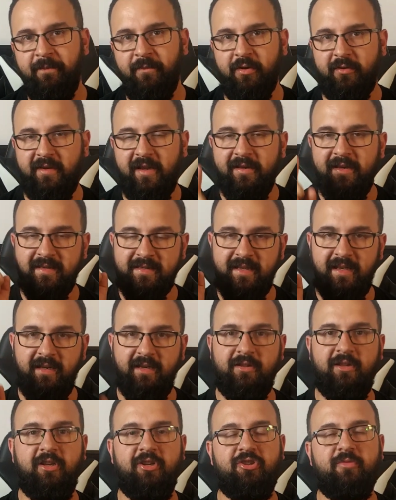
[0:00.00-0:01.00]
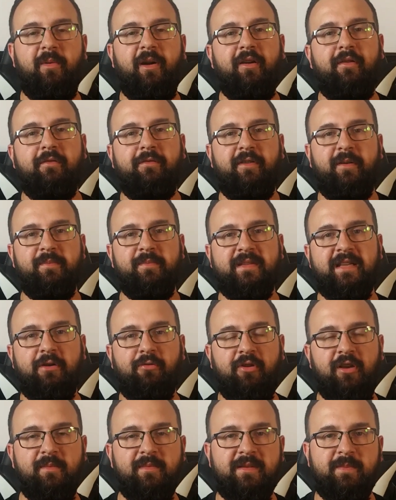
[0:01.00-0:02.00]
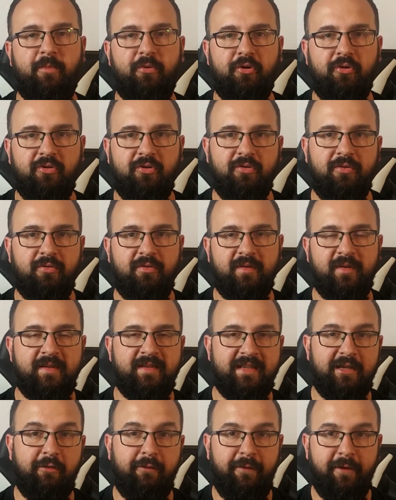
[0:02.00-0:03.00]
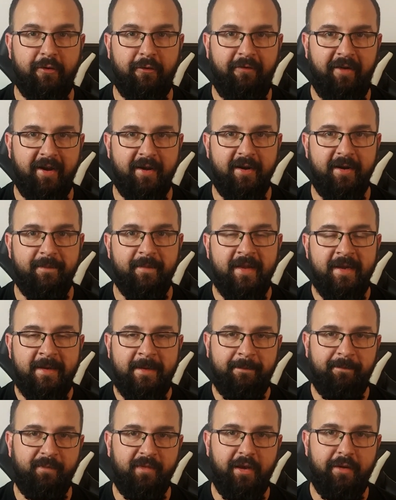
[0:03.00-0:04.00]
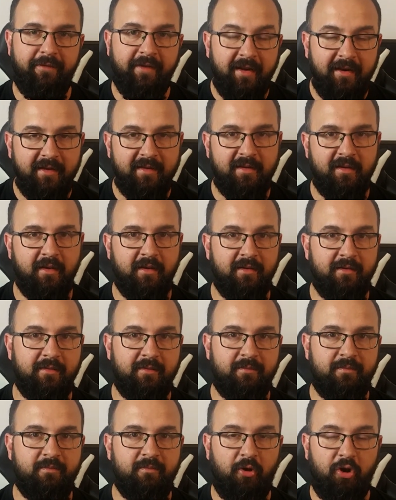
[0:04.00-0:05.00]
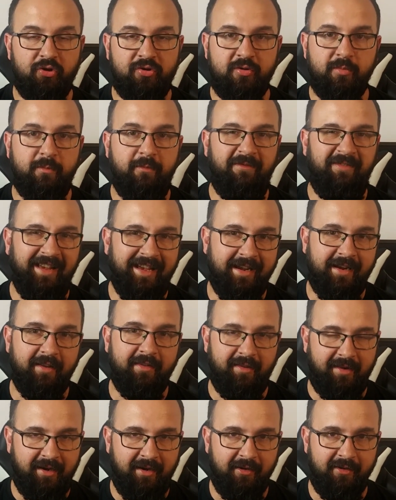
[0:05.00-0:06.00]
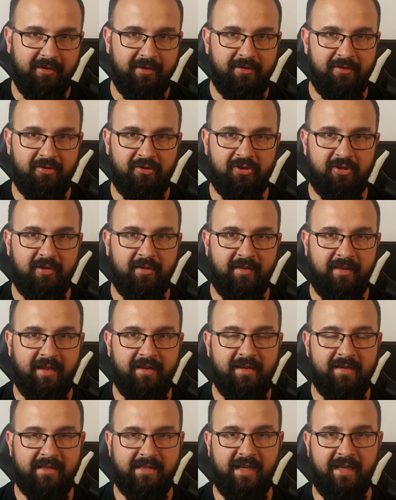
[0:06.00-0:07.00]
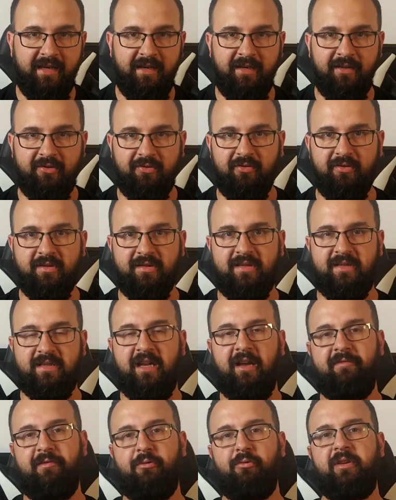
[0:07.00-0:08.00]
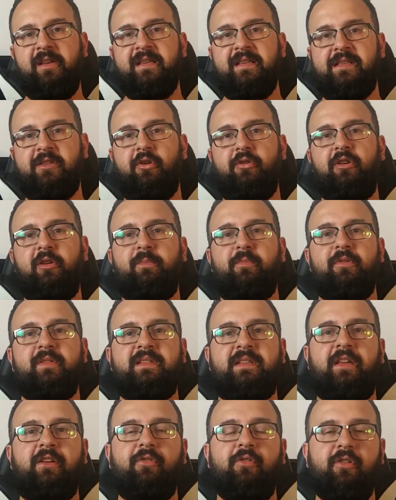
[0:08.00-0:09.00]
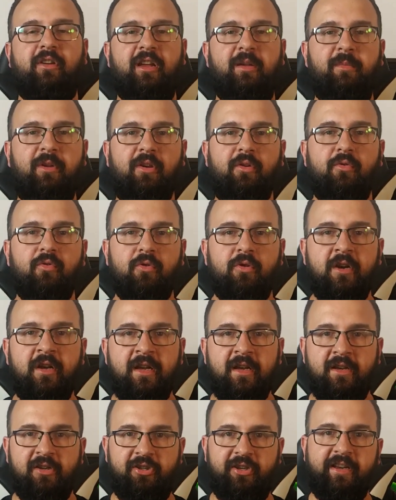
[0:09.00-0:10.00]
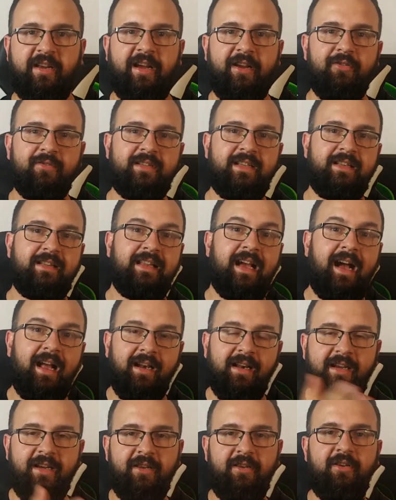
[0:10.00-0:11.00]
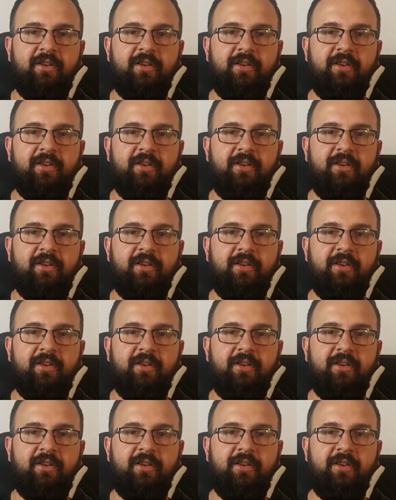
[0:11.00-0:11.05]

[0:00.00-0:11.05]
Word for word: to tanie serie też mają Wam całkiem sporo do e, zaoferowania. Niewiele y, osób wie generalnie, że tanie serie to jest kawał historii polskiego gamingu sięgający dalej